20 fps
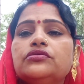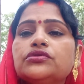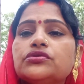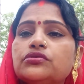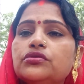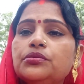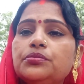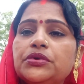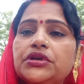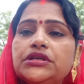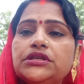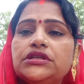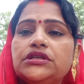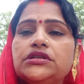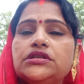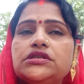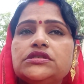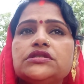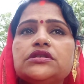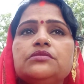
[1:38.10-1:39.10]
उसको बेटी
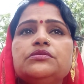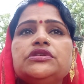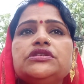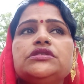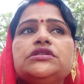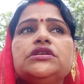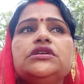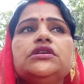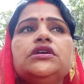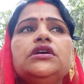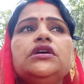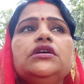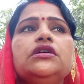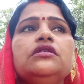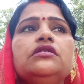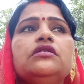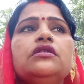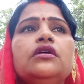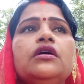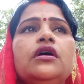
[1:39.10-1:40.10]
ही समझते हैं
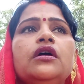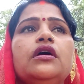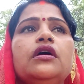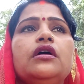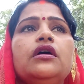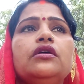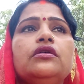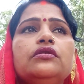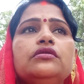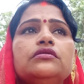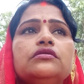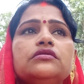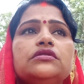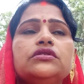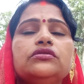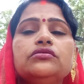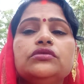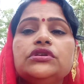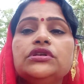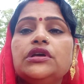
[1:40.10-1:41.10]
और
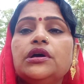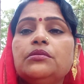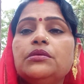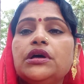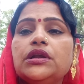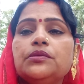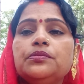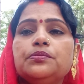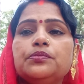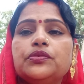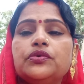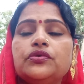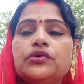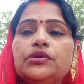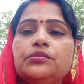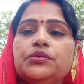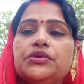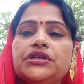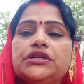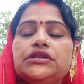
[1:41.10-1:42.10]
क्योंकि हमारे
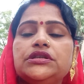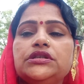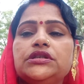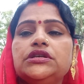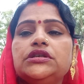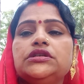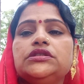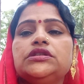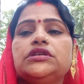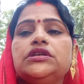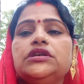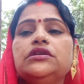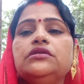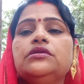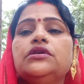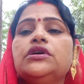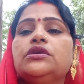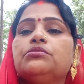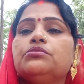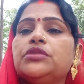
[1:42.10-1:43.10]
कोई बेटी नहीं थी
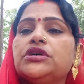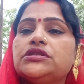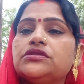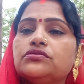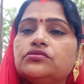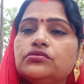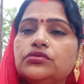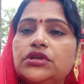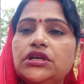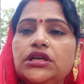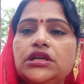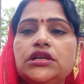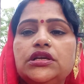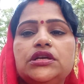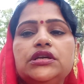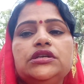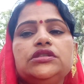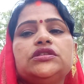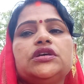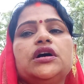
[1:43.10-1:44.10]
बस सुनील
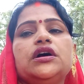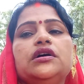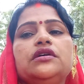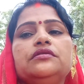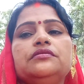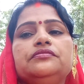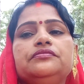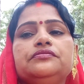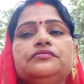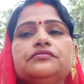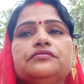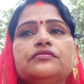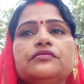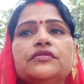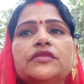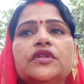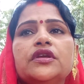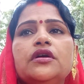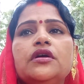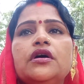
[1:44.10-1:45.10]
ही था
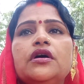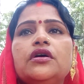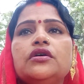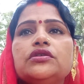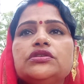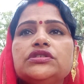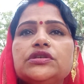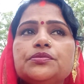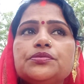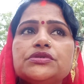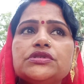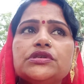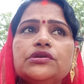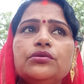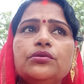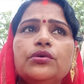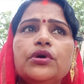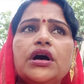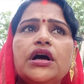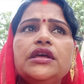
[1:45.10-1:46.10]
और जब से
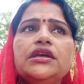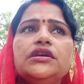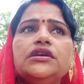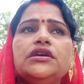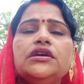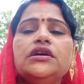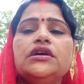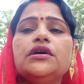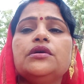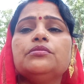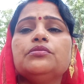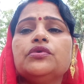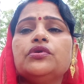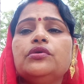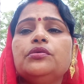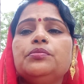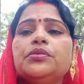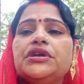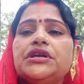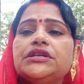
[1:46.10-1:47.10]
वो आई है
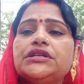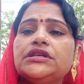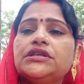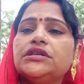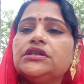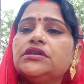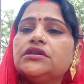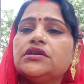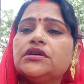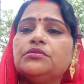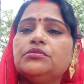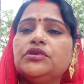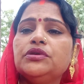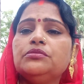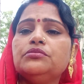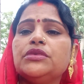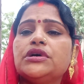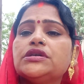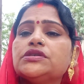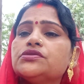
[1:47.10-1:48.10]
हमको बेटी की कमी
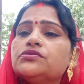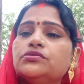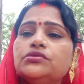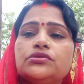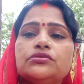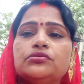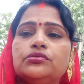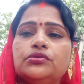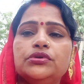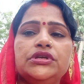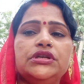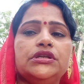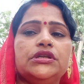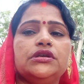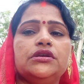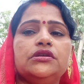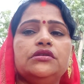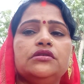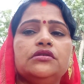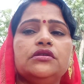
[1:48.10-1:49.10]
महसूस हुई
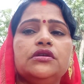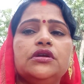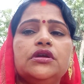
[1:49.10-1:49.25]
नहीं